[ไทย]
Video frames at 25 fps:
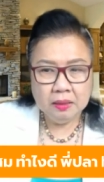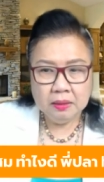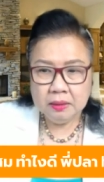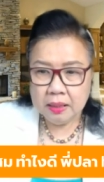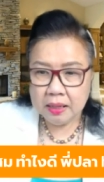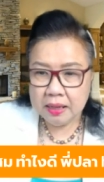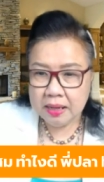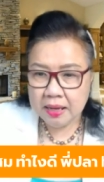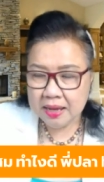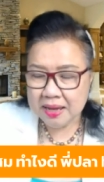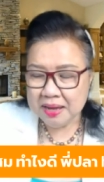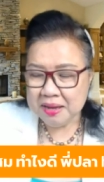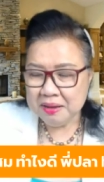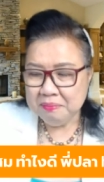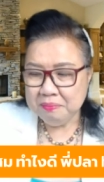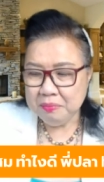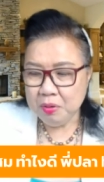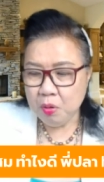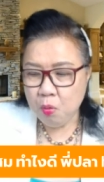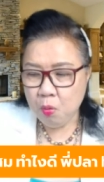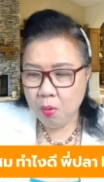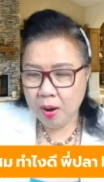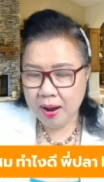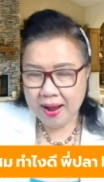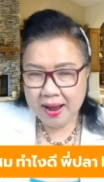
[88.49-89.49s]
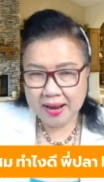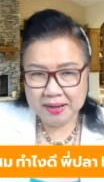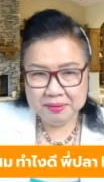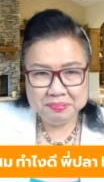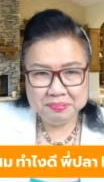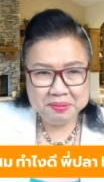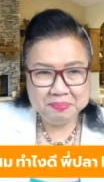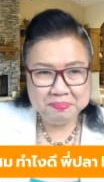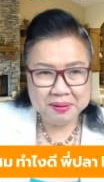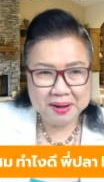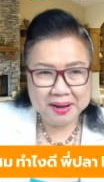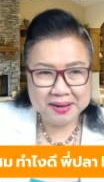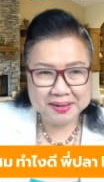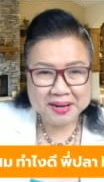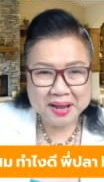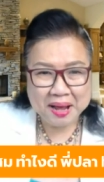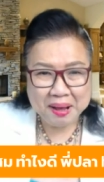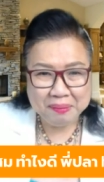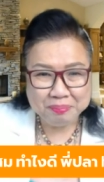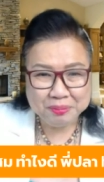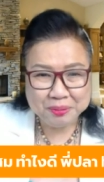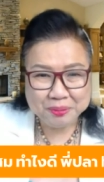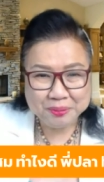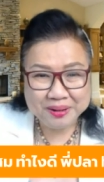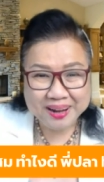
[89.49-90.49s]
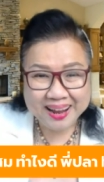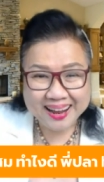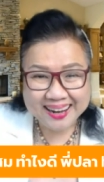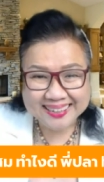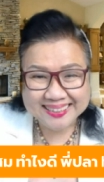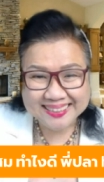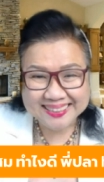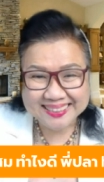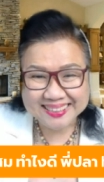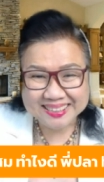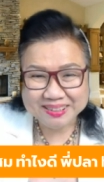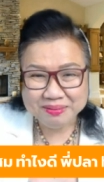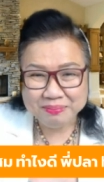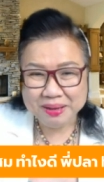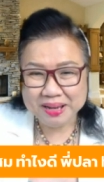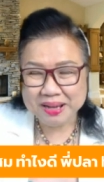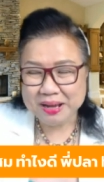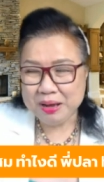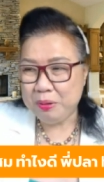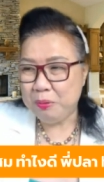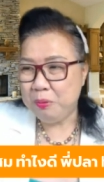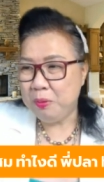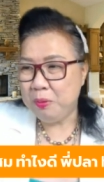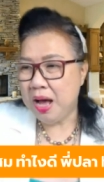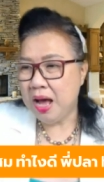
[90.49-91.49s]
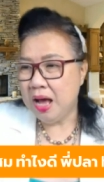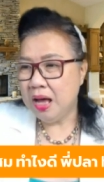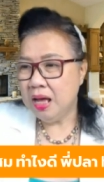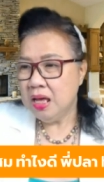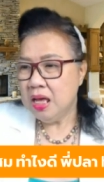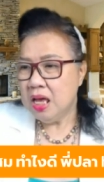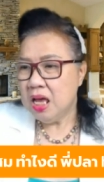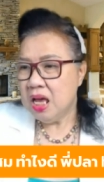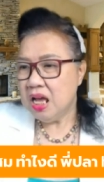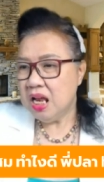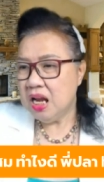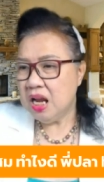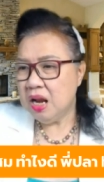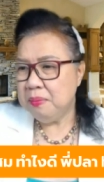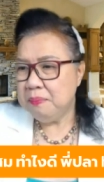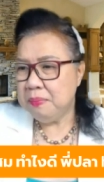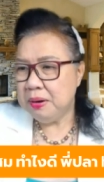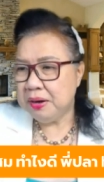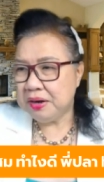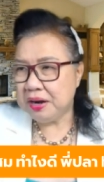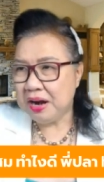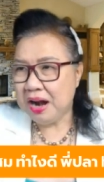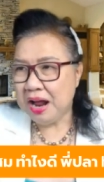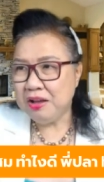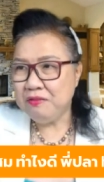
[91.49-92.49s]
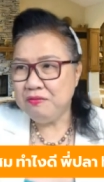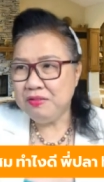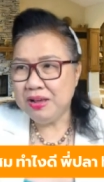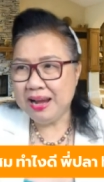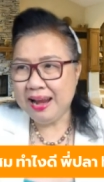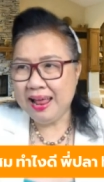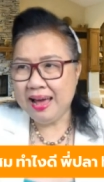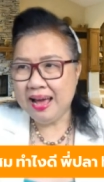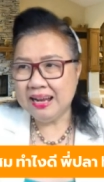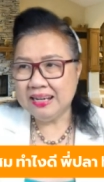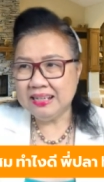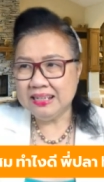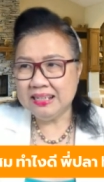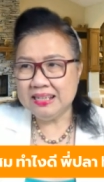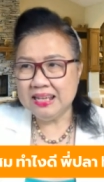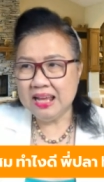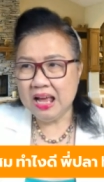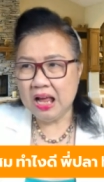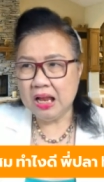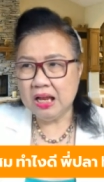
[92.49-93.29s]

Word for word: เอ๊ะเมื่อวานพี่ปลาถามทุกท่านใช่ไหมคะว่าเรามาไลฟ์เวลานี้